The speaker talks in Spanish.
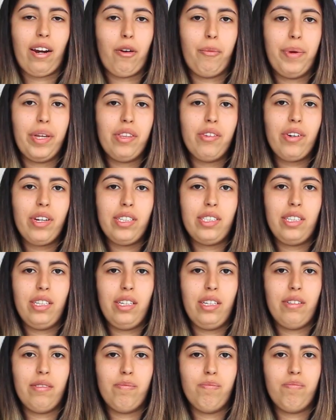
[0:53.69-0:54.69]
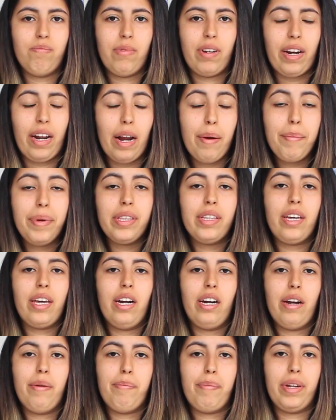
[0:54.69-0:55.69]
Recomiendo que si realmente
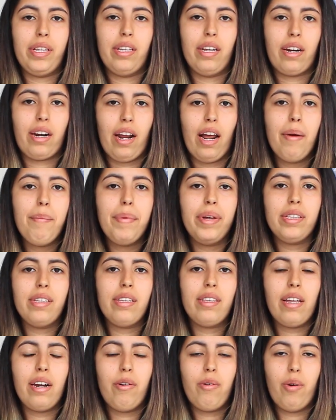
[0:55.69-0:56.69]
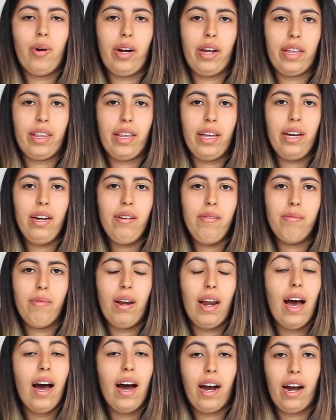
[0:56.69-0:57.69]
quieren emprender, realmente tienen una idea,
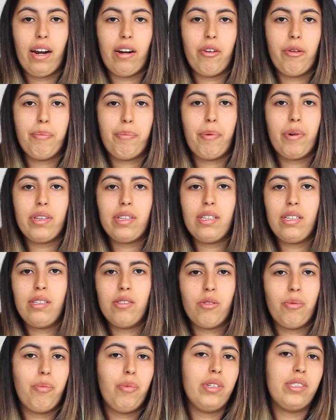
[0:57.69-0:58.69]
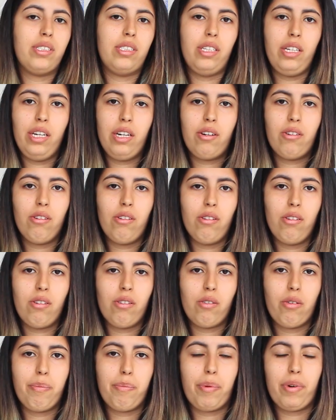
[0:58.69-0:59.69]
la hagan, no importa si son muy
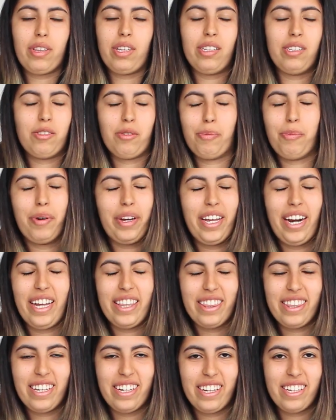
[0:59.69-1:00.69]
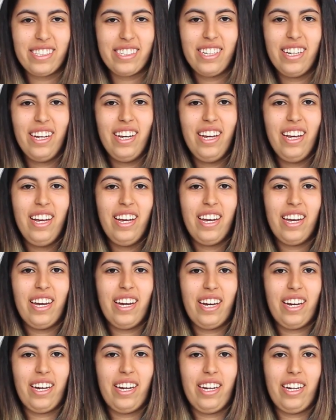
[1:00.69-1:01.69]
chicos, no importa si son muy grandes,
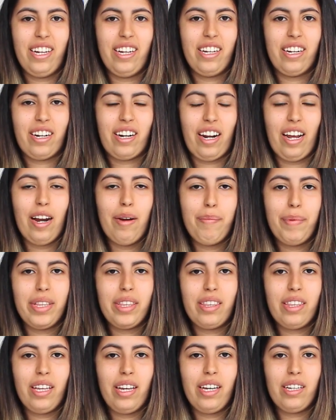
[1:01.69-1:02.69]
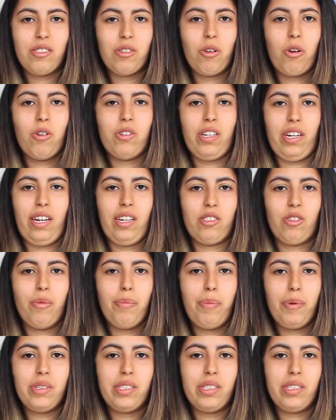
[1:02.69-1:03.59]
eh, realmente son cosas que son